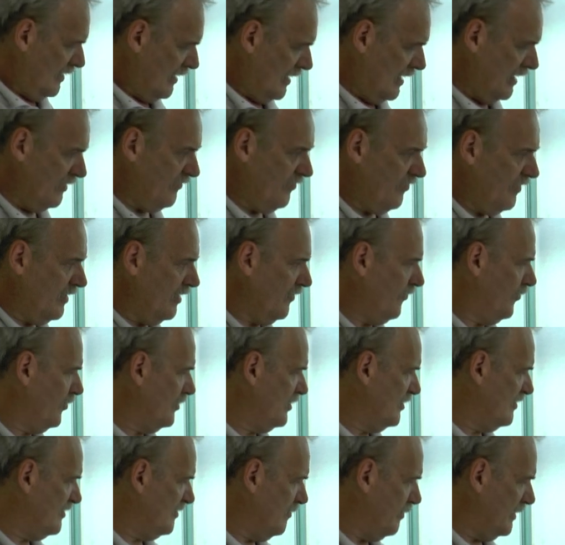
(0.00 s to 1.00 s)
einfach für
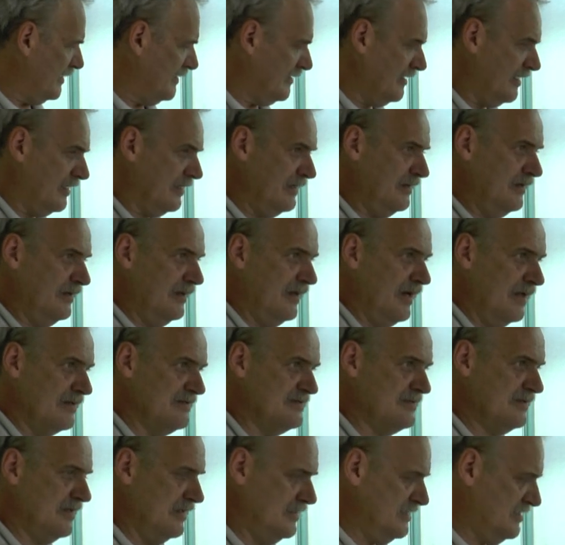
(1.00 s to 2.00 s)
diese Batterie
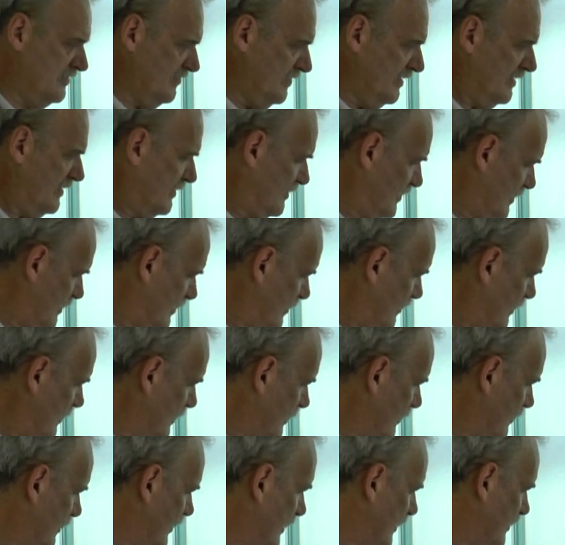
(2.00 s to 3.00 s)
ganz, ganz wichtig.
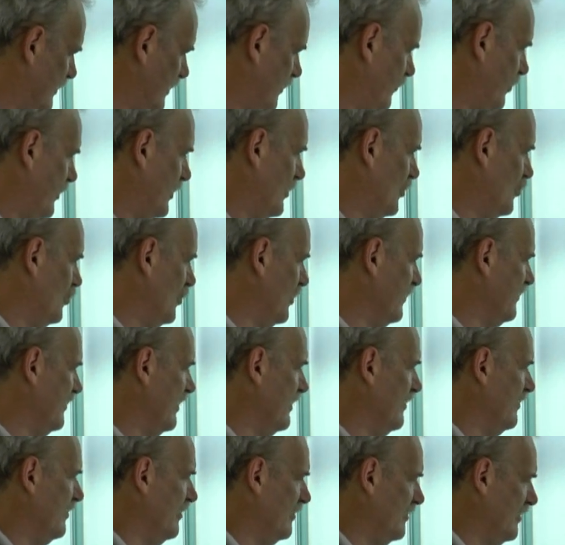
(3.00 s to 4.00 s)
Ne? Der
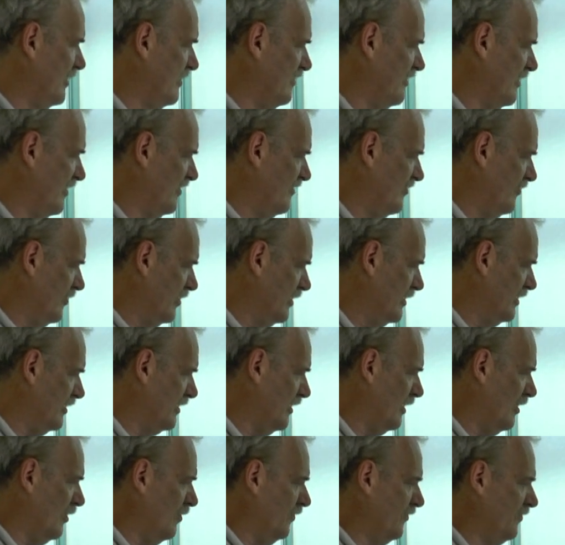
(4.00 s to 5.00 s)
Temperatursensor, den setzen wir hier
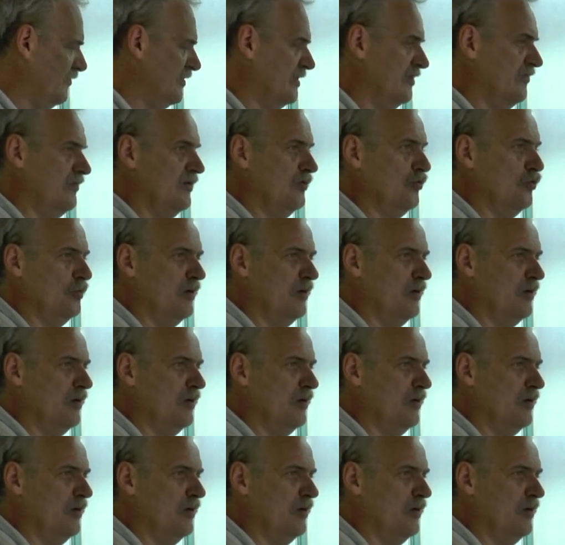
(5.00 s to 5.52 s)
drauf, die wird